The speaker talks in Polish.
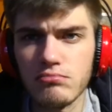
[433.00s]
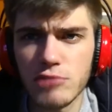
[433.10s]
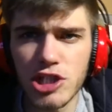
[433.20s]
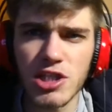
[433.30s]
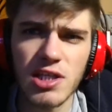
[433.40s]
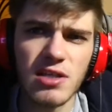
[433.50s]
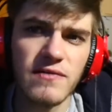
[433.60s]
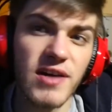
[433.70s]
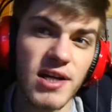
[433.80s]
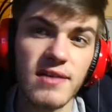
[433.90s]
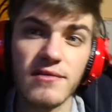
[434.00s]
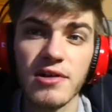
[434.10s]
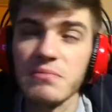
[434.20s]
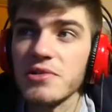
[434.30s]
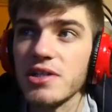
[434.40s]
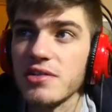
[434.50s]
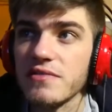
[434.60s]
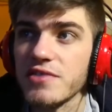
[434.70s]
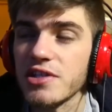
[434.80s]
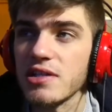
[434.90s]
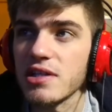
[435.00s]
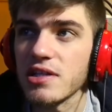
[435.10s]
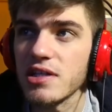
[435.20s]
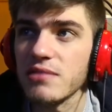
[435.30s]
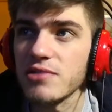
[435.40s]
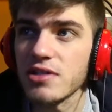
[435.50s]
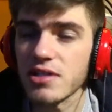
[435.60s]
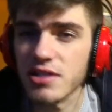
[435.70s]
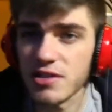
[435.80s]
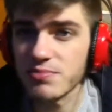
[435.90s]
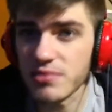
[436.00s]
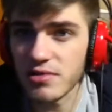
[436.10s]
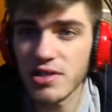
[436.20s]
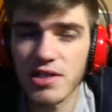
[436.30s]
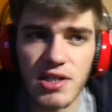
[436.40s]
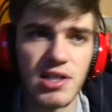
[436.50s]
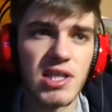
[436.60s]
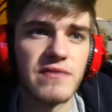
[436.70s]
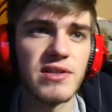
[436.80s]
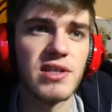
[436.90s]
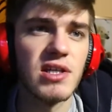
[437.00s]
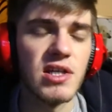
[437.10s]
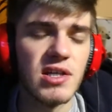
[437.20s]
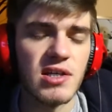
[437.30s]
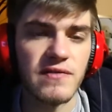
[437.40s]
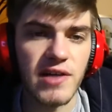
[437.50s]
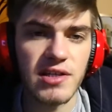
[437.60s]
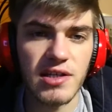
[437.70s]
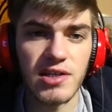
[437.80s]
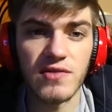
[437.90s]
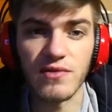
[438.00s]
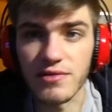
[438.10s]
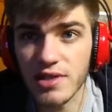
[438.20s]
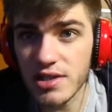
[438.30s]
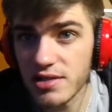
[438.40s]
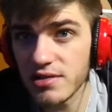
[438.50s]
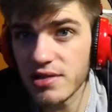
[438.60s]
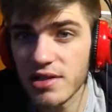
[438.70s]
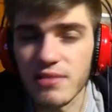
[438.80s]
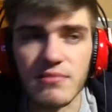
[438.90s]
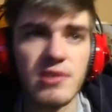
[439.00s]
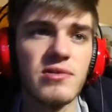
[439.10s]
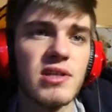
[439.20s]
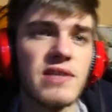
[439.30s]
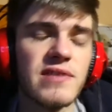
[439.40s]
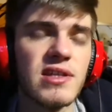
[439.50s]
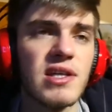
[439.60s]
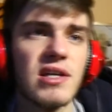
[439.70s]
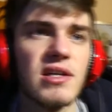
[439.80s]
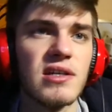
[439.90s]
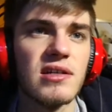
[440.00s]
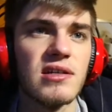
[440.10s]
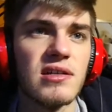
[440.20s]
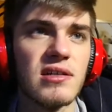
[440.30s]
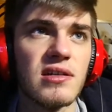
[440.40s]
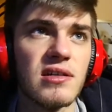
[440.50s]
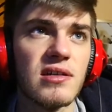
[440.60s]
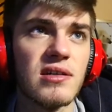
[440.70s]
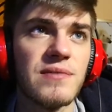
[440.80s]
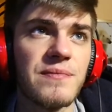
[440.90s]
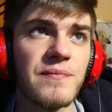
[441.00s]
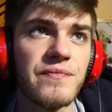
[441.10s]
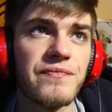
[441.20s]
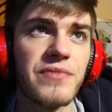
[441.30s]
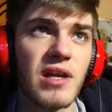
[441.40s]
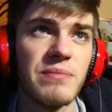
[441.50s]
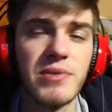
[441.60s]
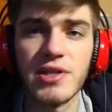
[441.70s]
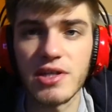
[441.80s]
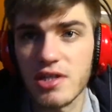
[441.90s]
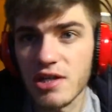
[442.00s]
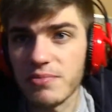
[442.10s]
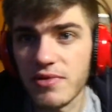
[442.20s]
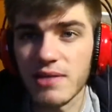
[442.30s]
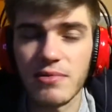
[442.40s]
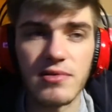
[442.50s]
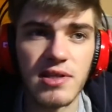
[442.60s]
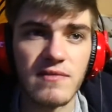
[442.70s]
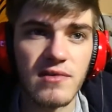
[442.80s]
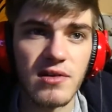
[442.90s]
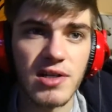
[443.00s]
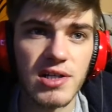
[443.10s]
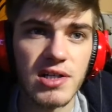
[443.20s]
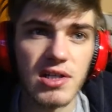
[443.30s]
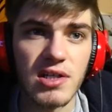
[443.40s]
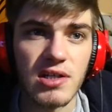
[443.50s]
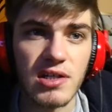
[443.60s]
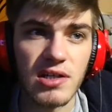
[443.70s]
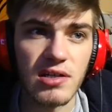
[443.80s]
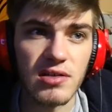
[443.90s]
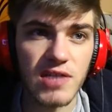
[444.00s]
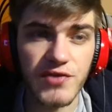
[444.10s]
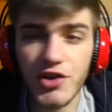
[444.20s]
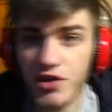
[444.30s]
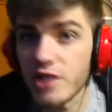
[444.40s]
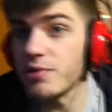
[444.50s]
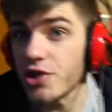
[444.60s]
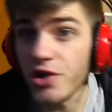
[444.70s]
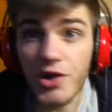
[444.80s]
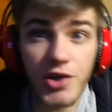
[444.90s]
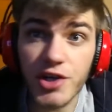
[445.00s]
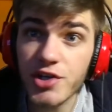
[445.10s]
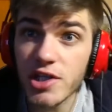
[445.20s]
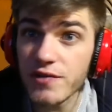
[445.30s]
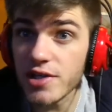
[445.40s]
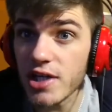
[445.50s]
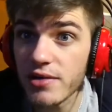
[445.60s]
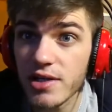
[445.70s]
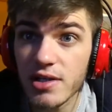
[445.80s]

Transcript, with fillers: dzisiaj taki fajny blok myślę, że wyszedł. Taki myślę, taki spokojny, taki nawet fajny, taki świąteczny, taki miły nawet. Yy... Napiszcie, czy się podobał ten vlog. I oczywiście zobacz horror, jeśli nie widziałeś.